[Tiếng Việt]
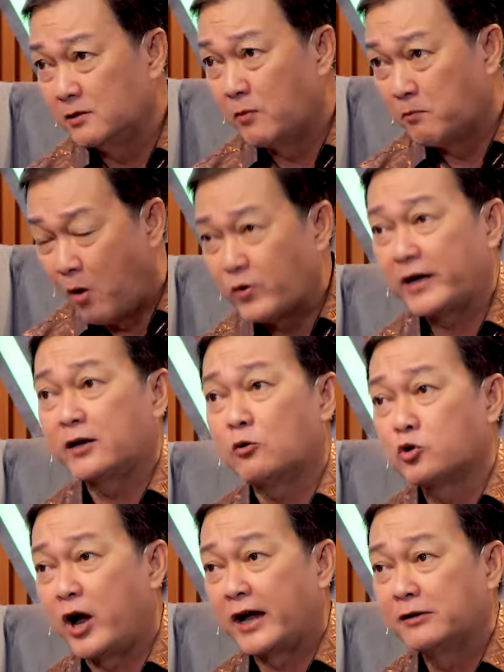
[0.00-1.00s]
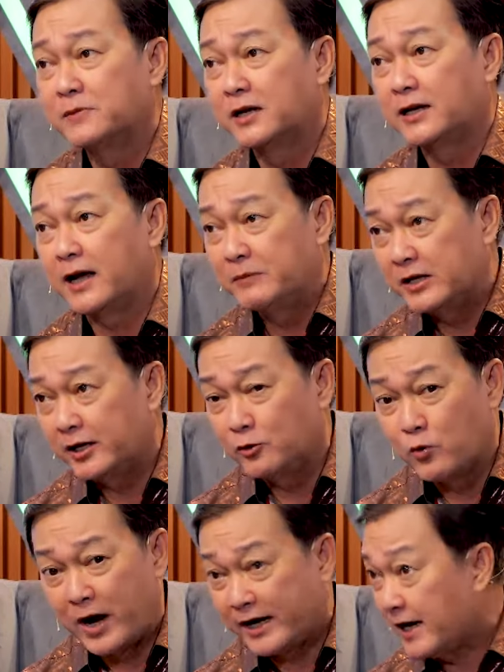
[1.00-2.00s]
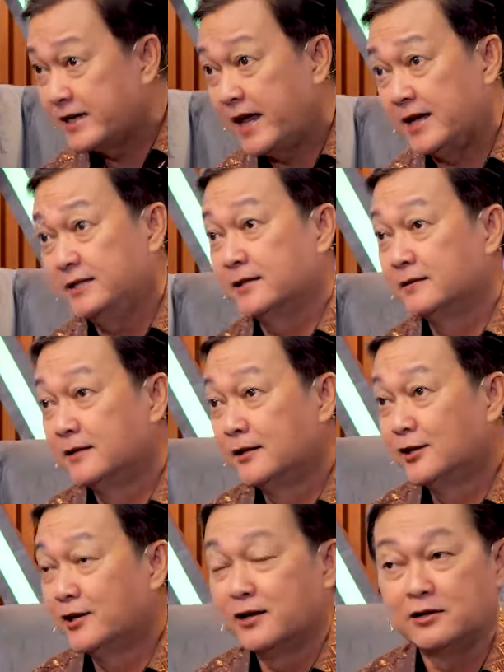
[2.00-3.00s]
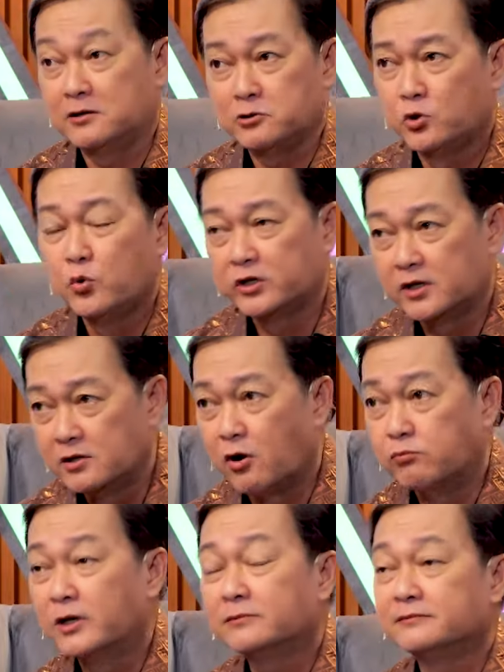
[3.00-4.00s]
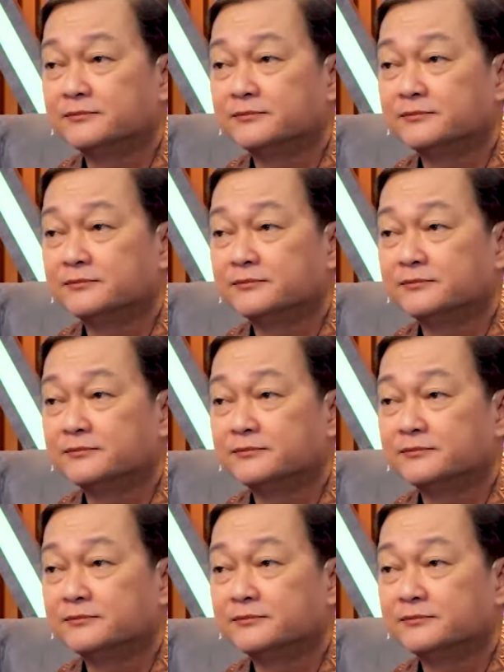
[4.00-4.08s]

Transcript: chỉ bằng một hai câu thoại của mình là biết hiệu quả khán giả liền nó vui kinh khủng lắm